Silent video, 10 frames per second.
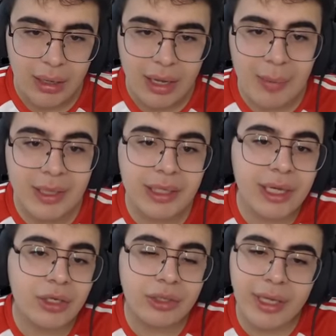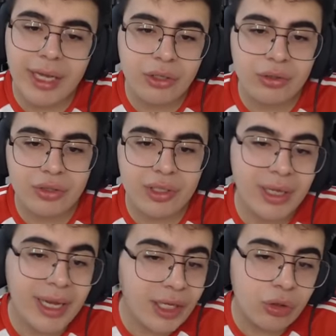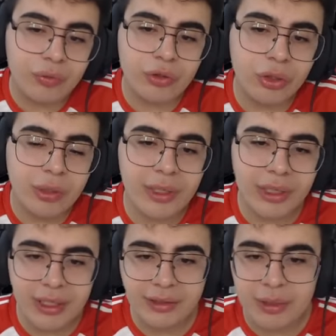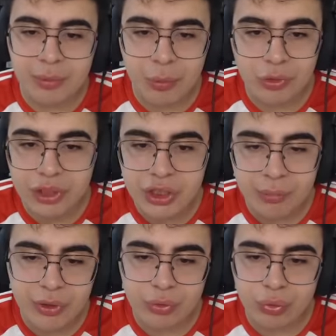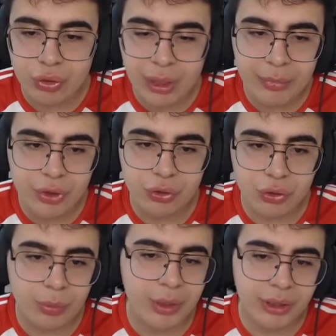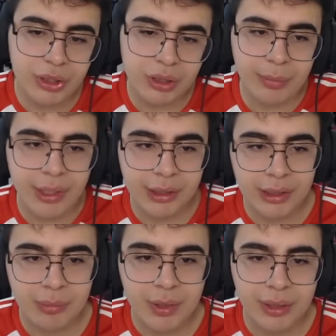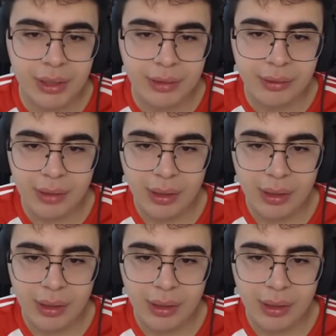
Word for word: Ya ben en en kötü en kötü videoda bile kaliteli bir montaj yapmaya, kurgu yapmaya çalışıyorum arkadaşlar. Merak etmeyin yani.